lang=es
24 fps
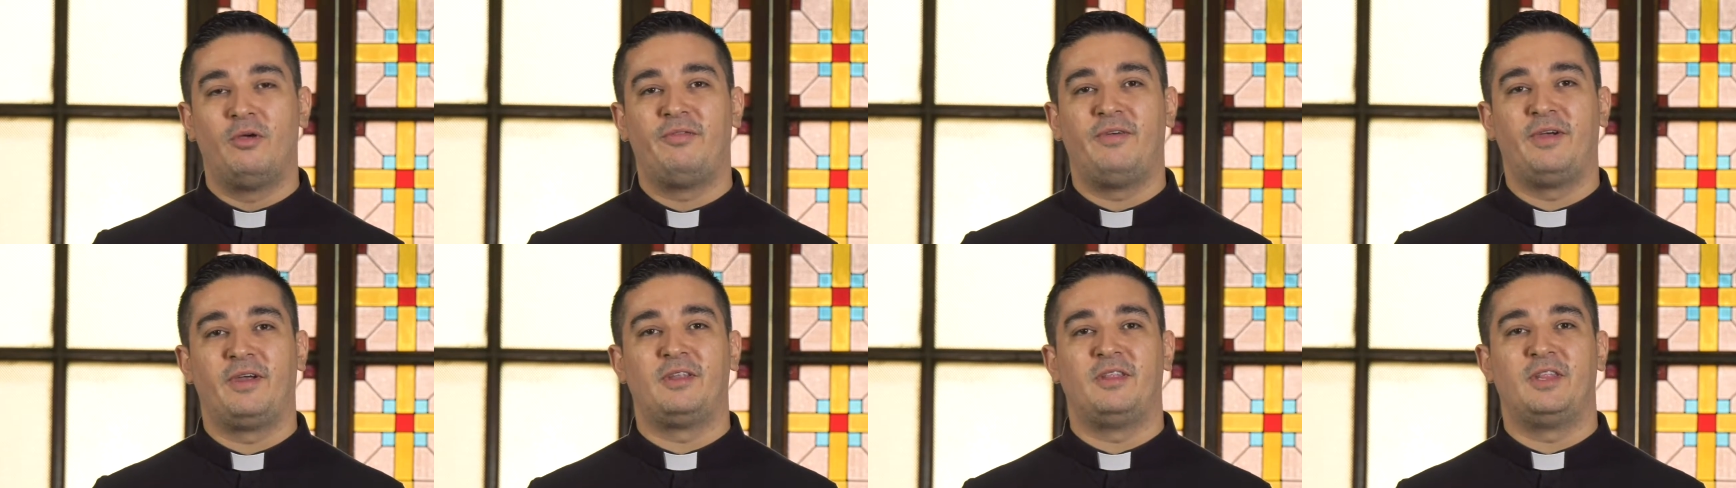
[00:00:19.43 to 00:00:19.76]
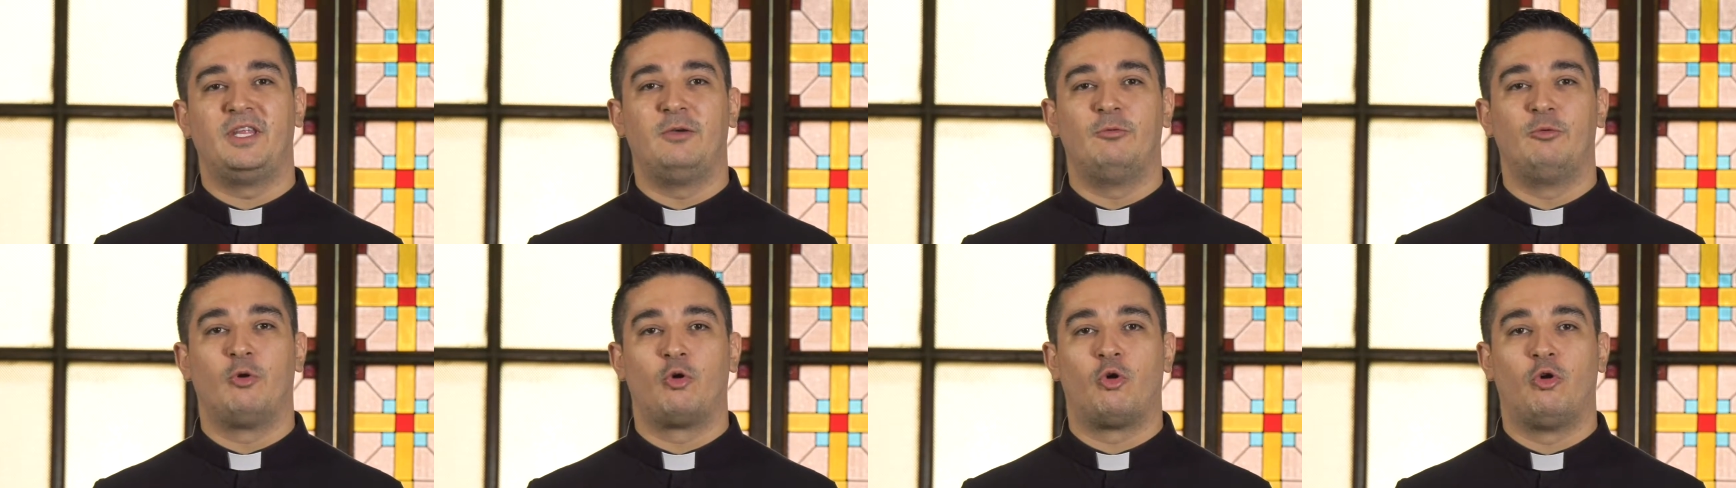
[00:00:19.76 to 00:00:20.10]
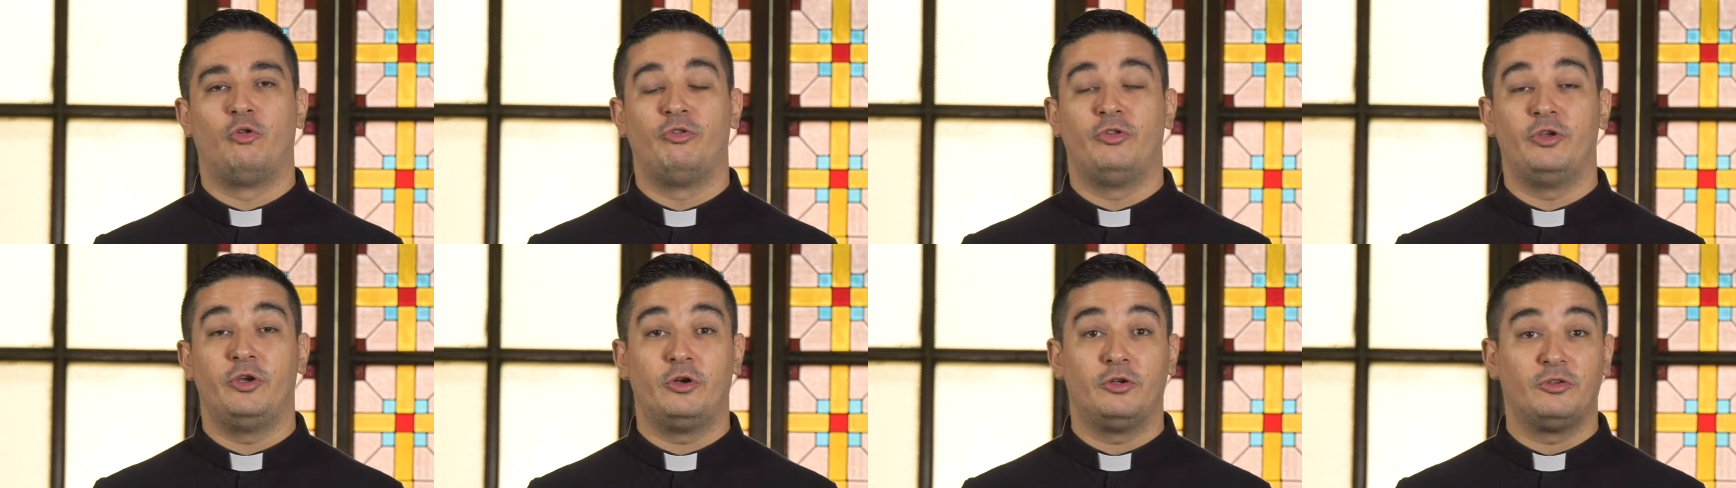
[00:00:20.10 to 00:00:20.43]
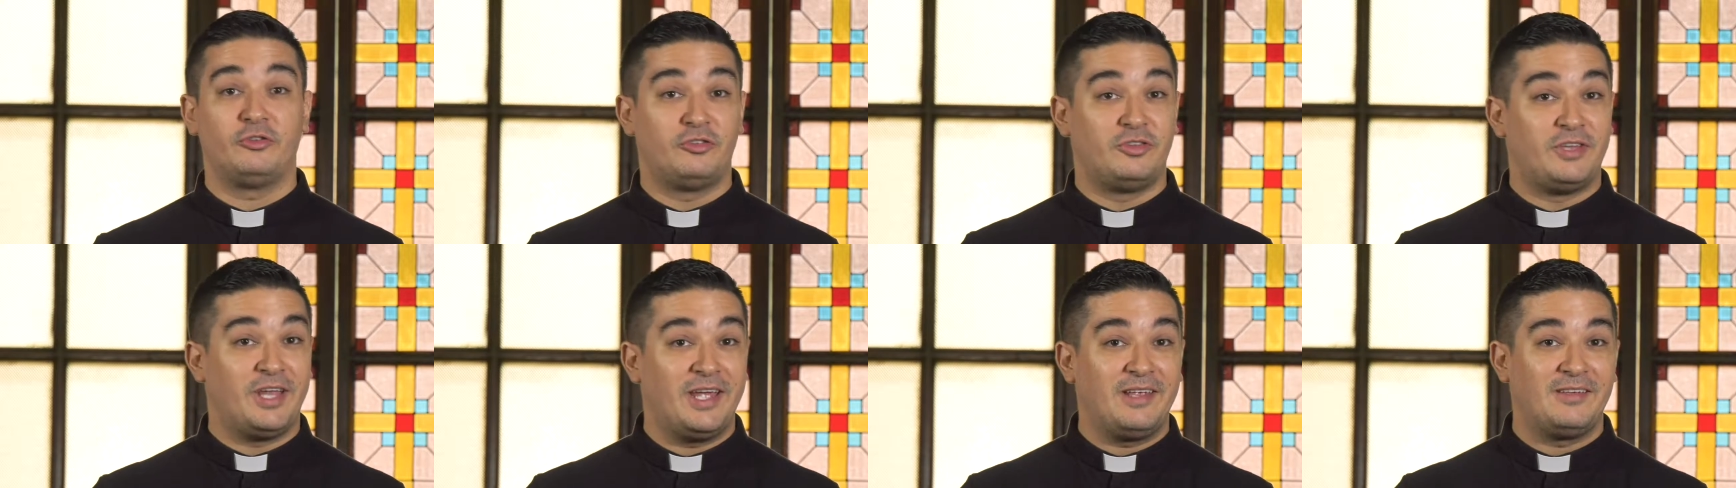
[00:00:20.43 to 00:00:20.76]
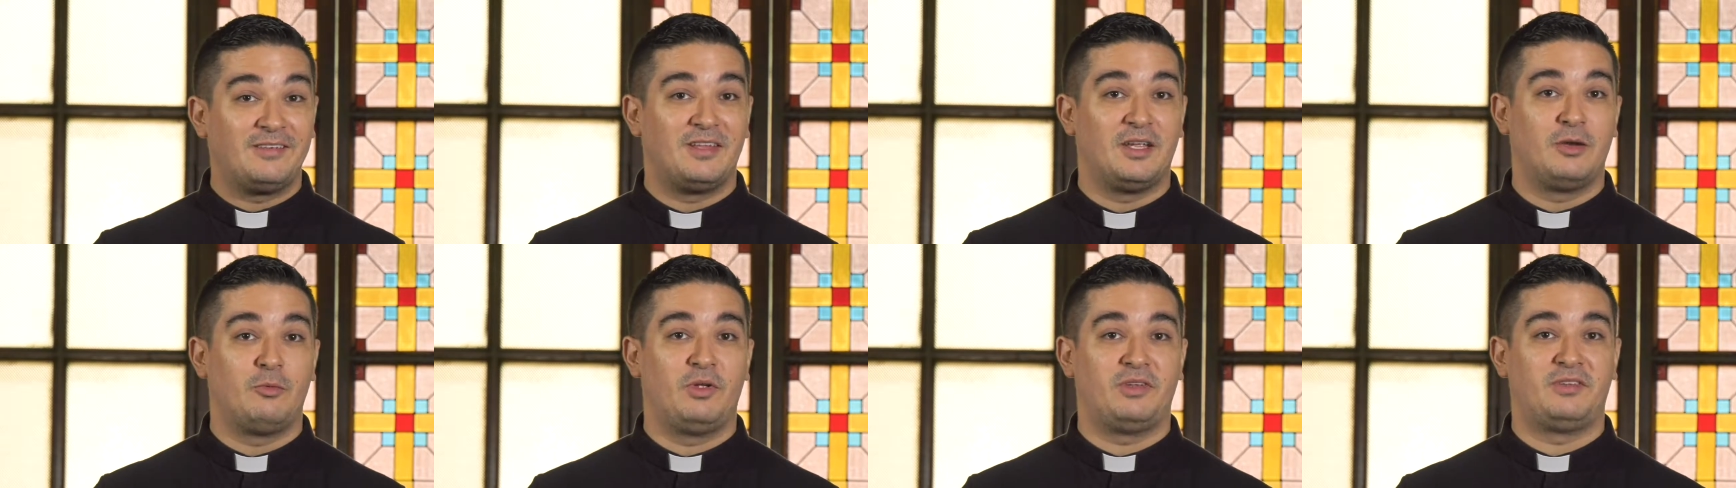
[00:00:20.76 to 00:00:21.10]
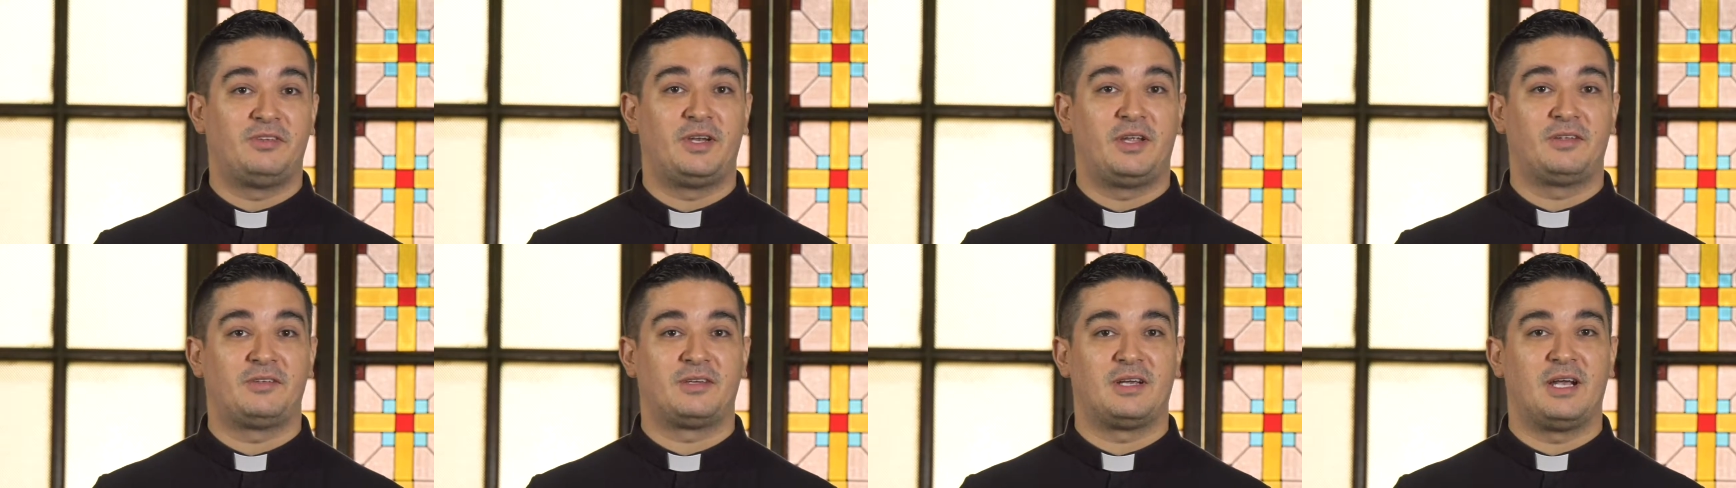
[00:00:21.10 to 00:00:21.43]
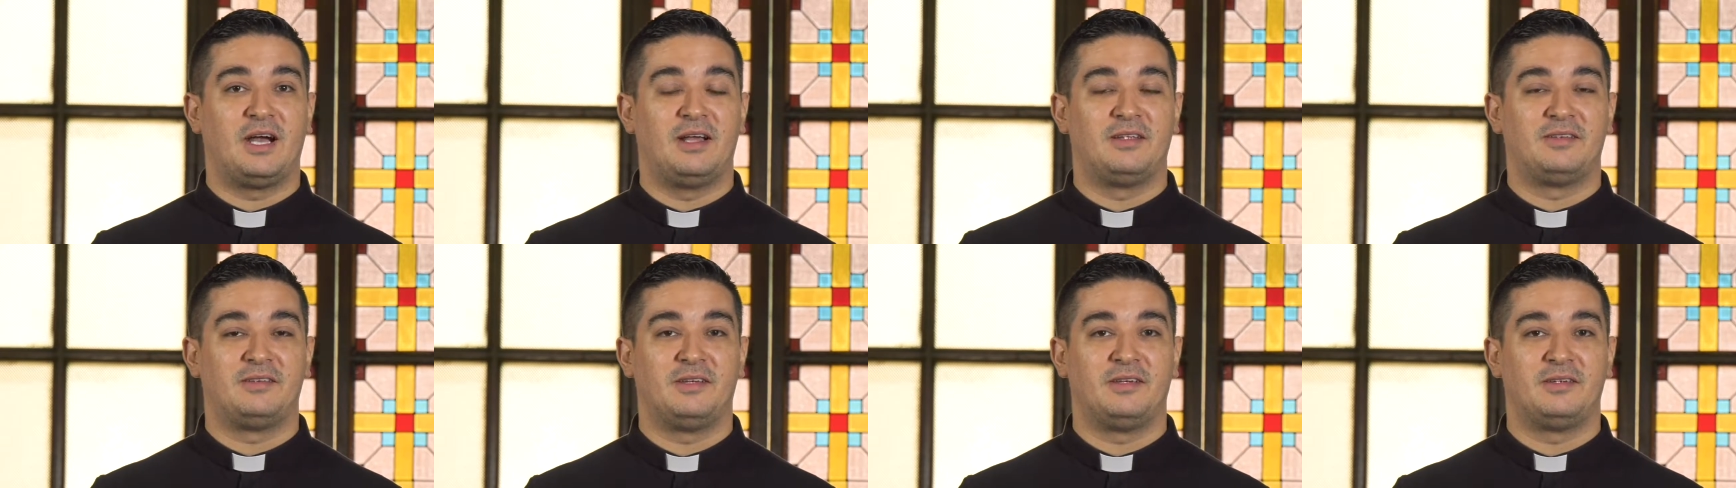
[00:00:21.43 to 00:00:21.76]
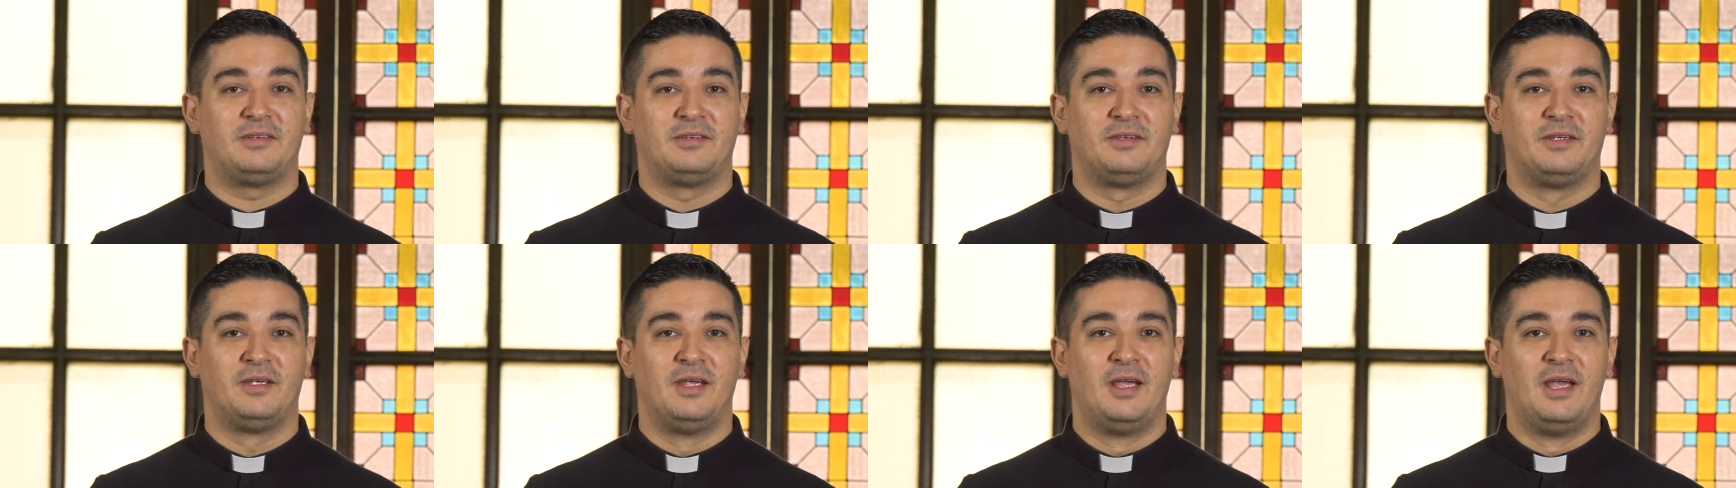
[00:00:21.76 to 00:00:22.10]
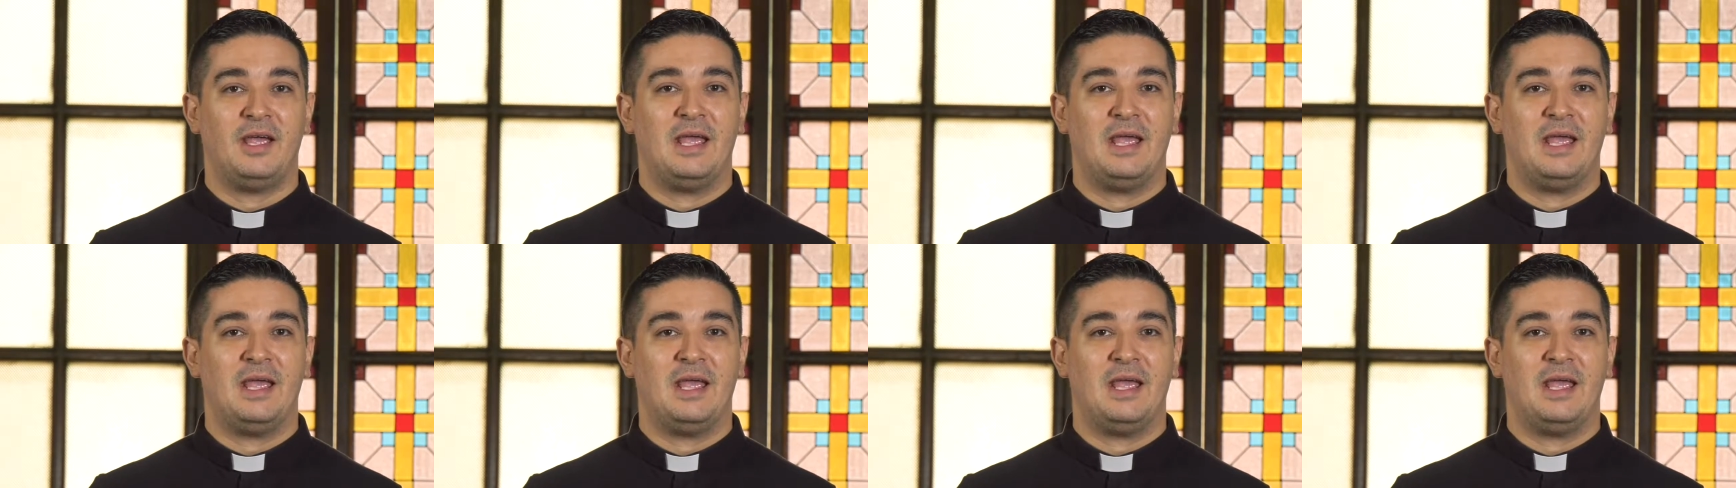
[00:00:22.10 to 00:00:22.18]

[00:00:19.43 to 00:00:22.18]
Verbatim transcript: efectivo con Dios desde nuestras casas.